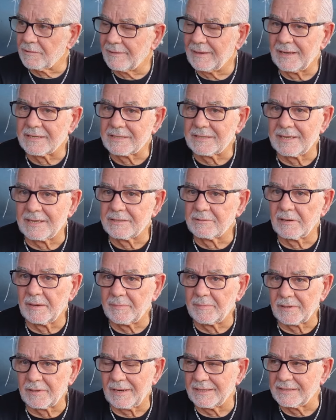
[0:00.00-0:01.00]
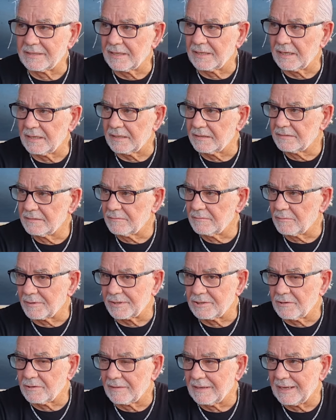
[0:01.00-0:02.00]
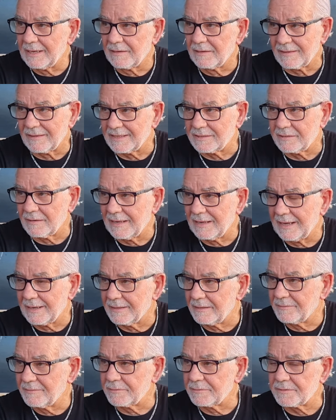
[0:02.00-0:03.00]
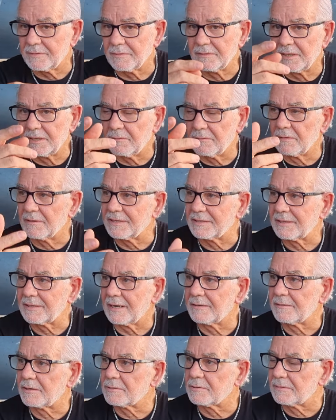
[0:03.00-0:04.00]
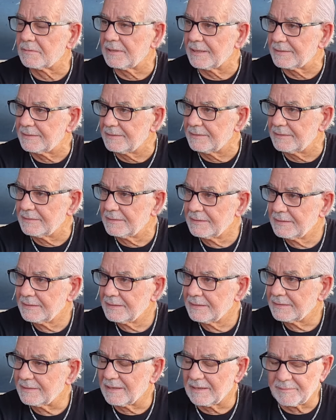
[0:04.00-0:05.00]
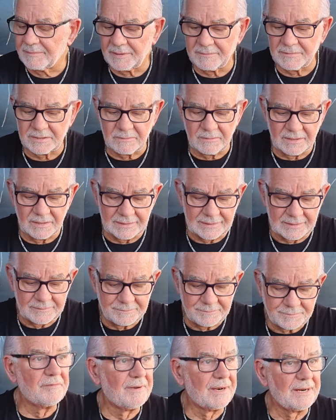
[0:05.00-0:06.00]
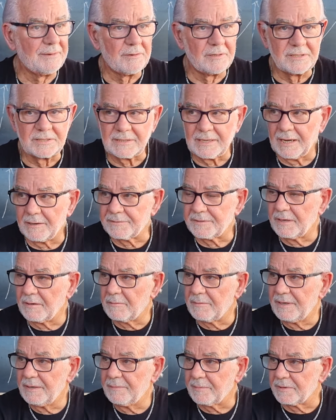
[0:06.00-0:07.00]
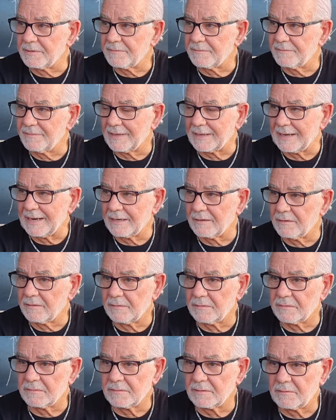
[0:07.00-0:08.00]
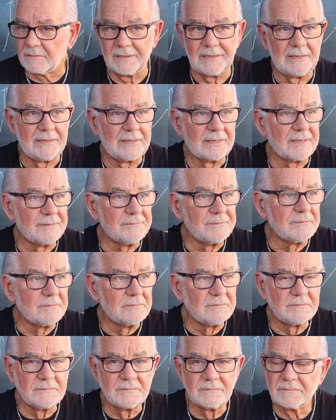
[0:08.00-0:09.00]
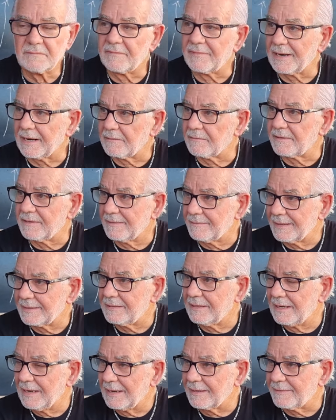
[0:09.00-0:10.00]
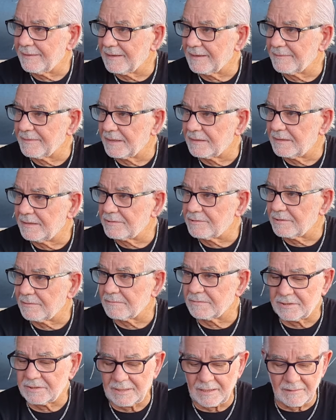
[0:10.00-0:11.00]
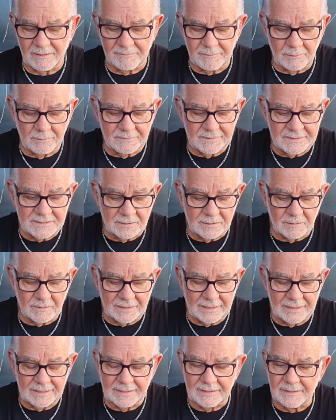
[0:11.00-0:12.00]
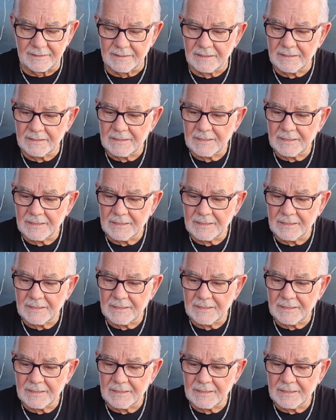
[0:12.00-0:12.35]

giovanile stesso che potrà essere o regionale o nazionale in funzione di quello che saranno i risultati della prima squadra. Faremo gli scouting qui, poi verranno quelli che verranno chiamati là, chiaramente ci sarà una valutazione anche